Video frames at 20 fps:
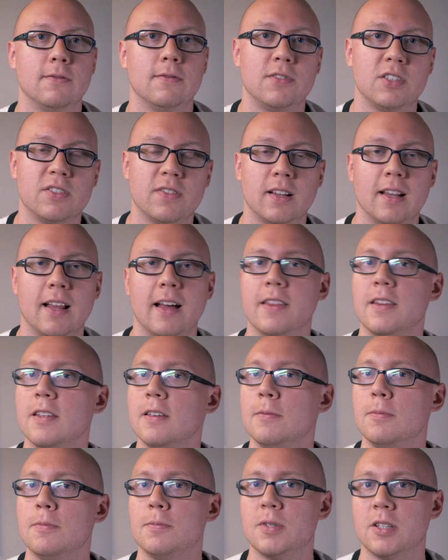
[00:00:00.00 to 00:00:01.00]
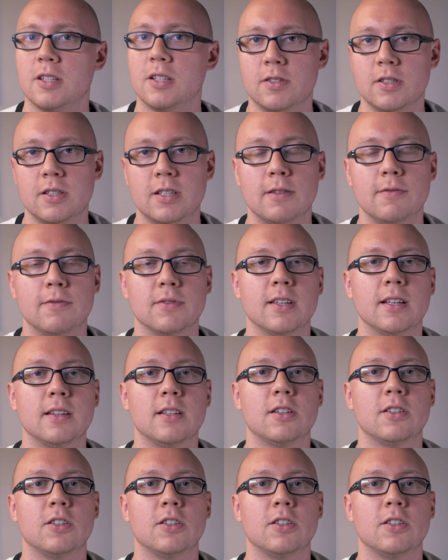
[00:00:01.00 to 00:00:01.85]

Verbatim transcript: wyświetlany przede wszystkim wtedy,